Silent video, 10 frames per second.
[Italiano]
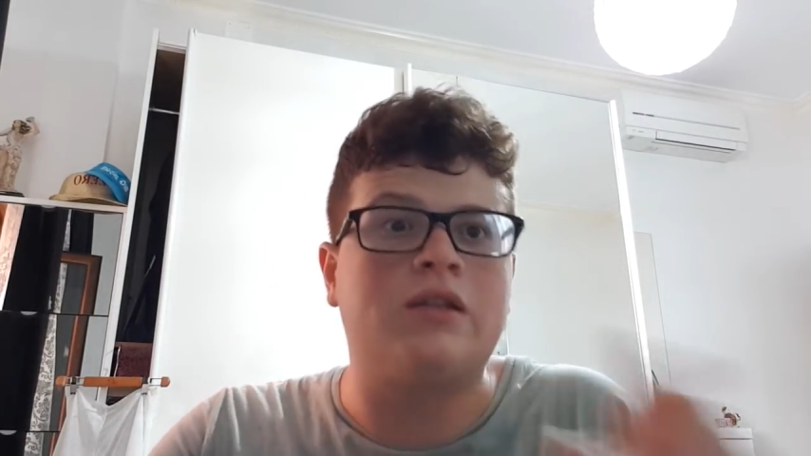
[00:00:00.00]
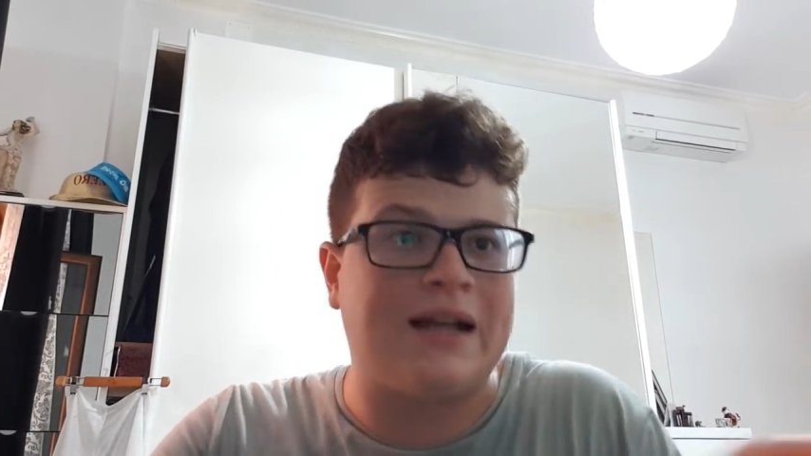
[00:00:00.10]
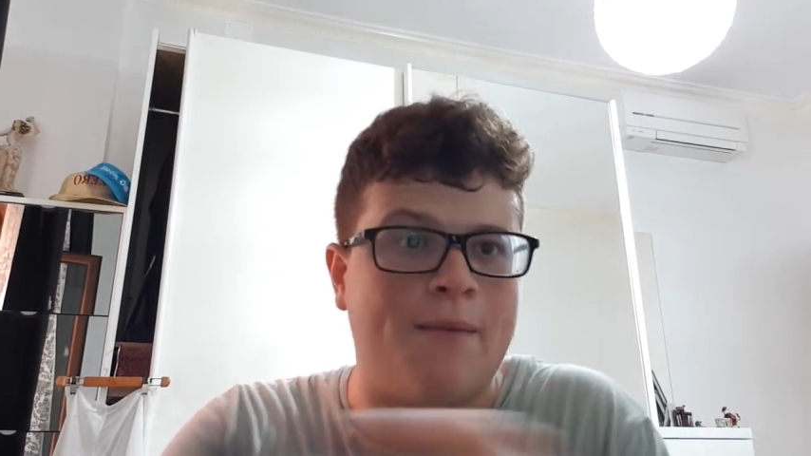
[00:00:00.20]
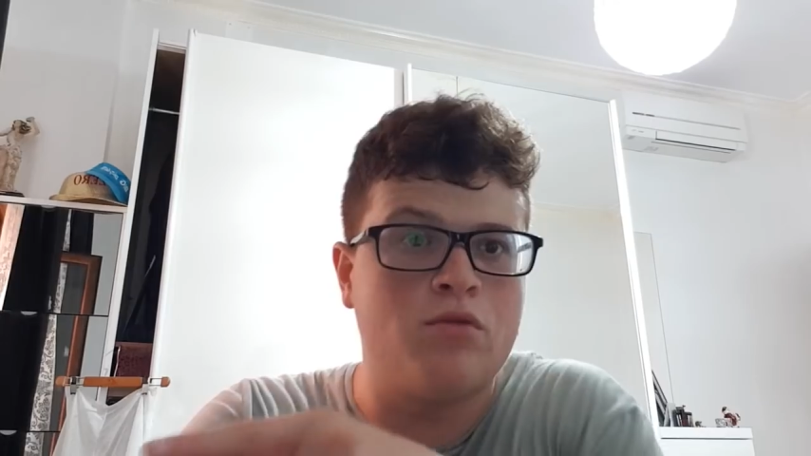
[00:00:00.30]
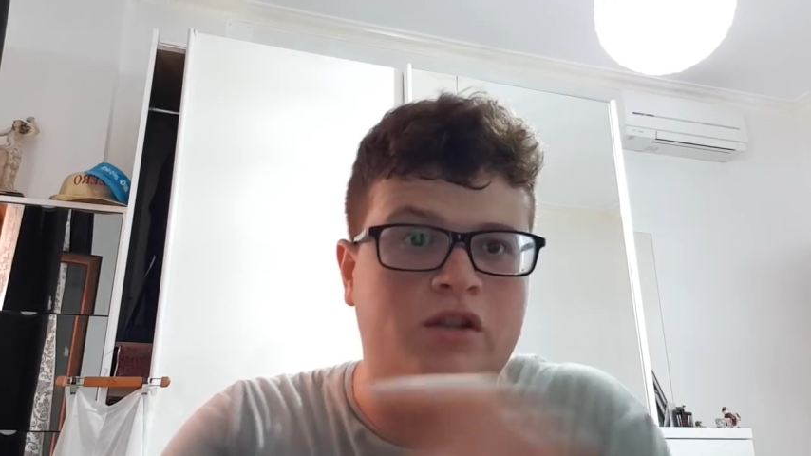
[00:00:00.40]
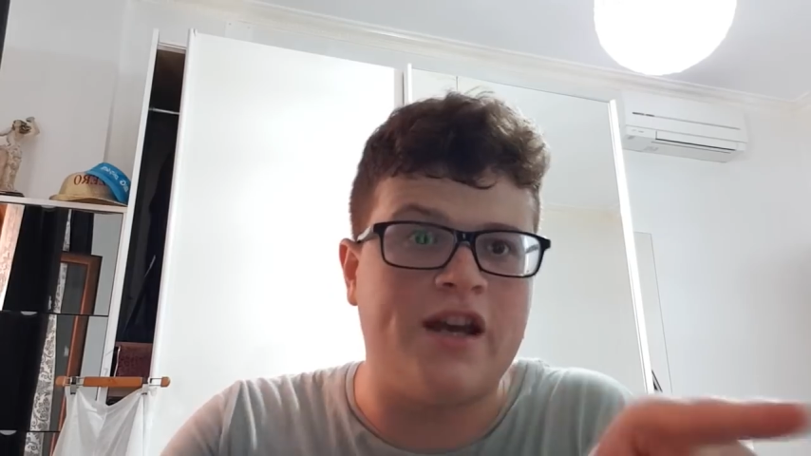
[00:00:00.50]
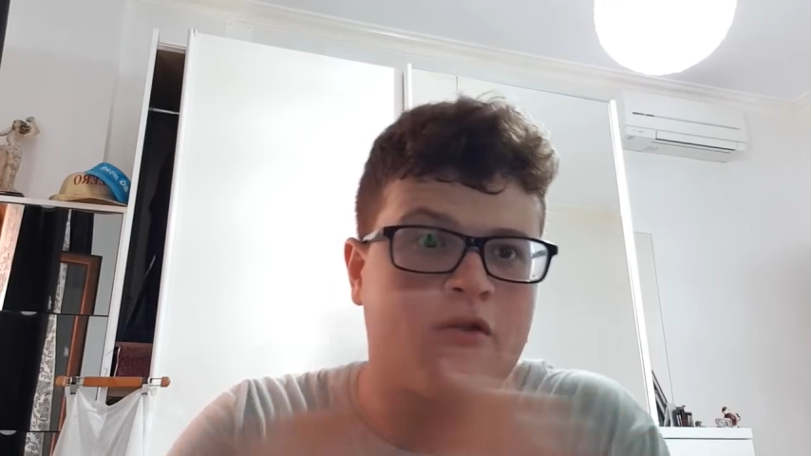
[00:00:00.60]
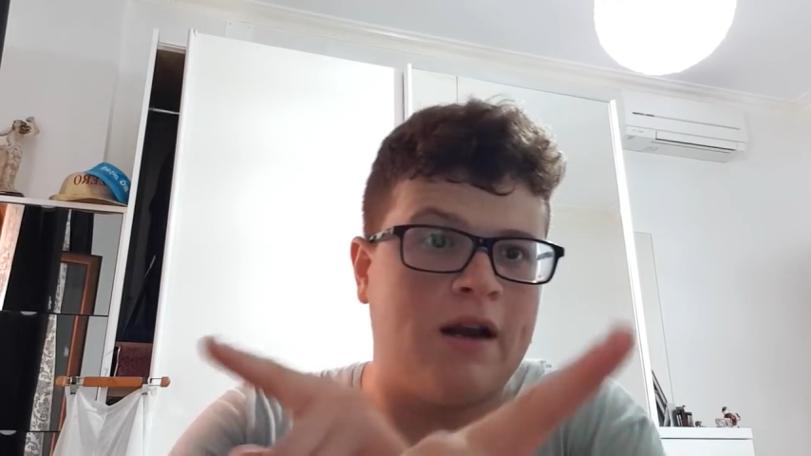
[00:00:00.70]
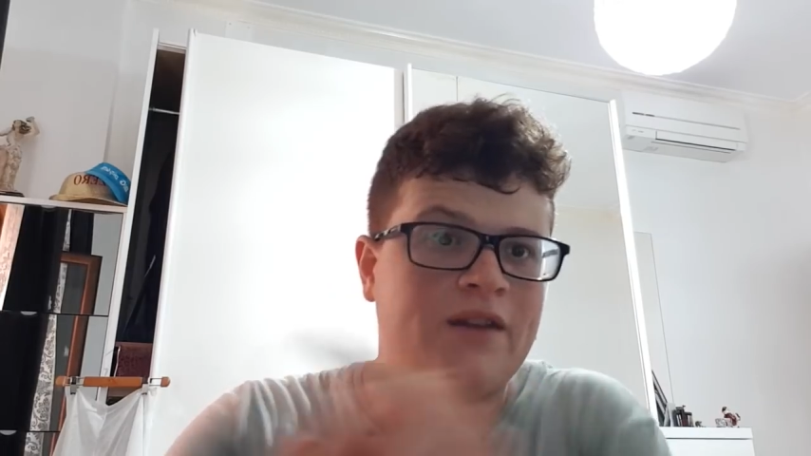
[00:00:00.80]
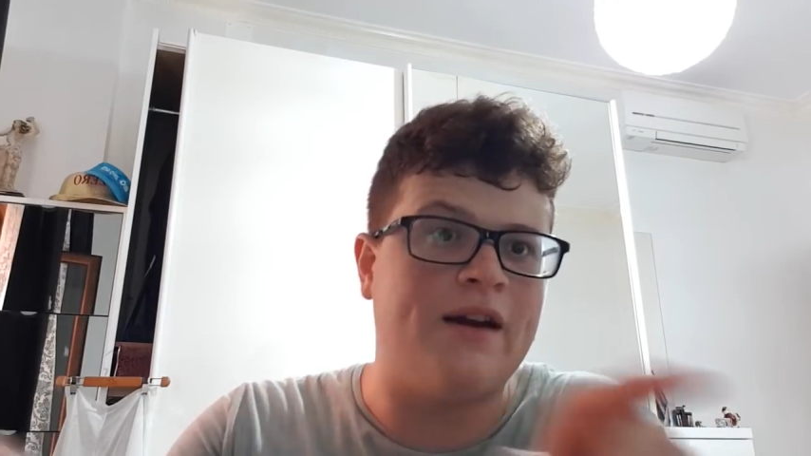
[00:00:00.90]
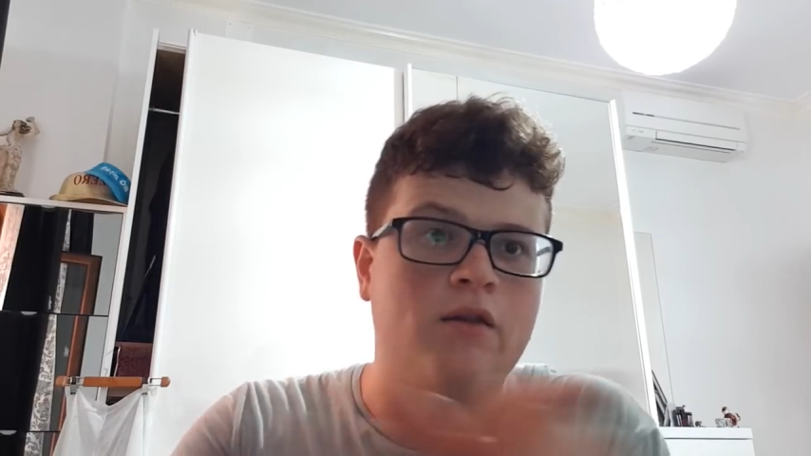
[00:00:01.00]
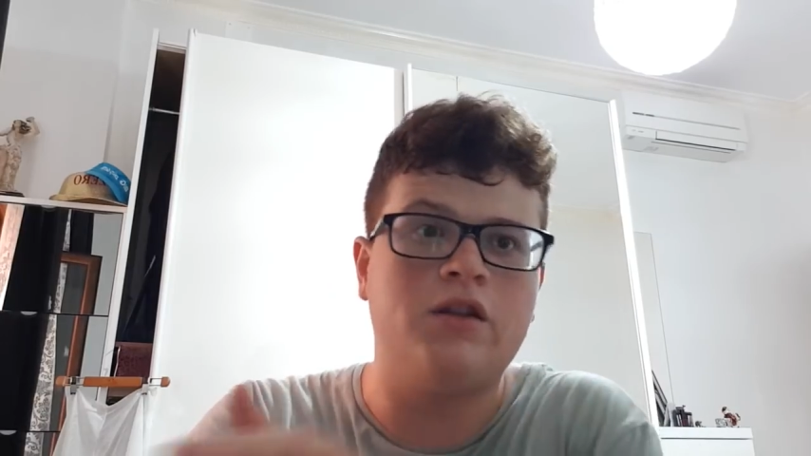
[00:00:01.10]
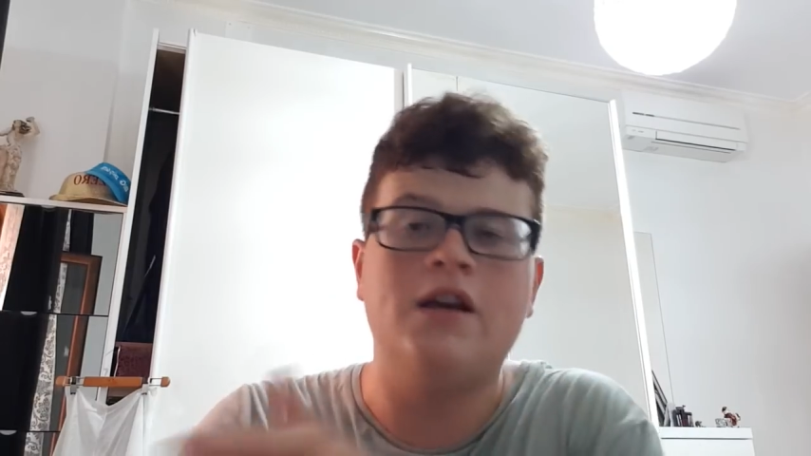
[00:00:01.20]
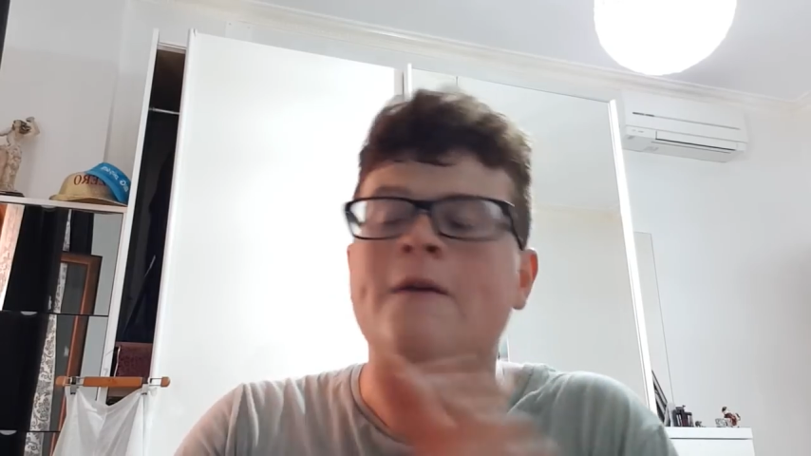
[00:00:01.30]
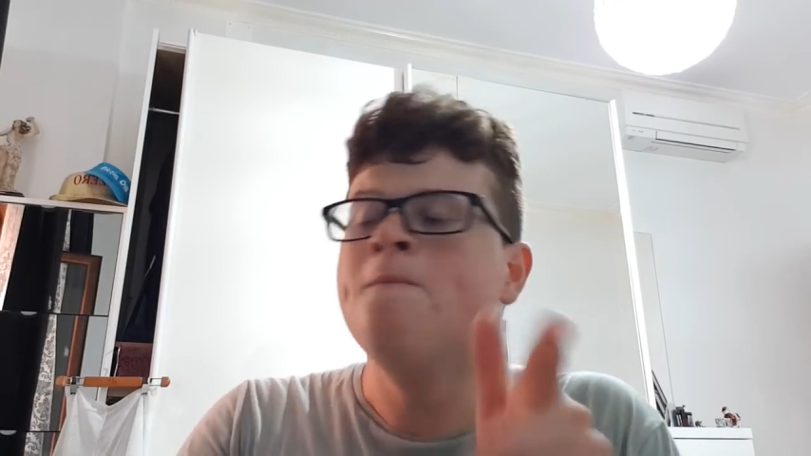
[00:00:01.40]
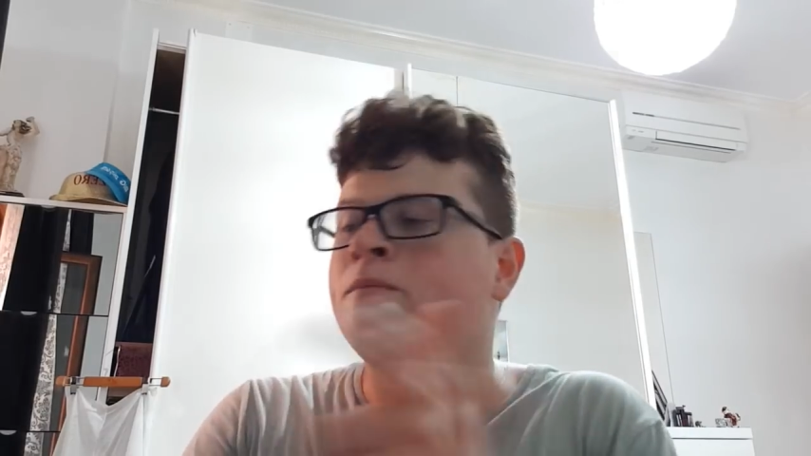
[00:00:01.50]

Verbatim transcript: scambio secco a livello di,